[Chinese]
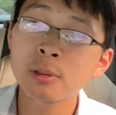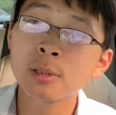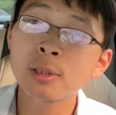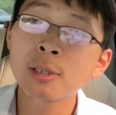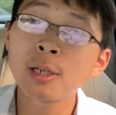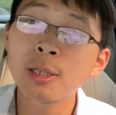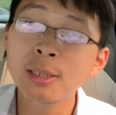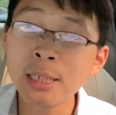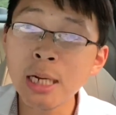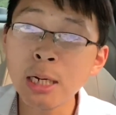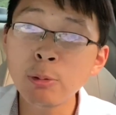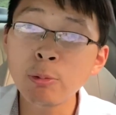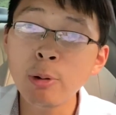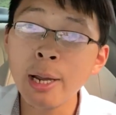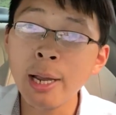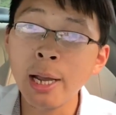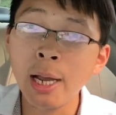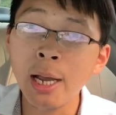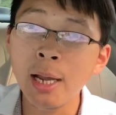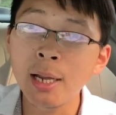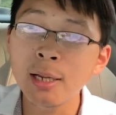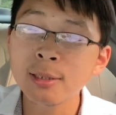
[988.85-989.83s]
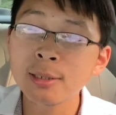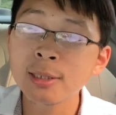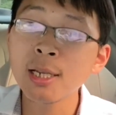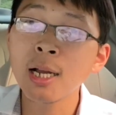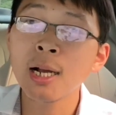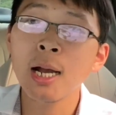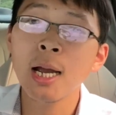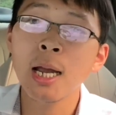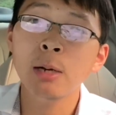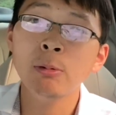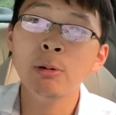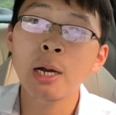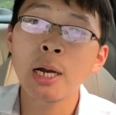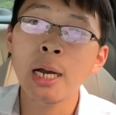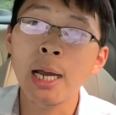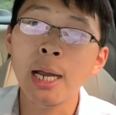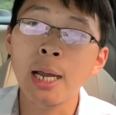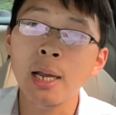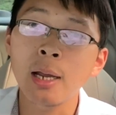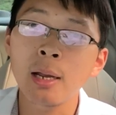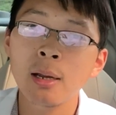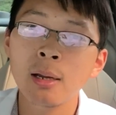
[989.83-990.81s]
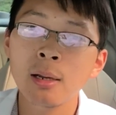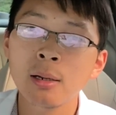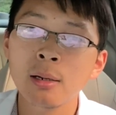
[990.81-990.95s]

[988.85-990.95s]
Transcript: 浙江外海、上海外海，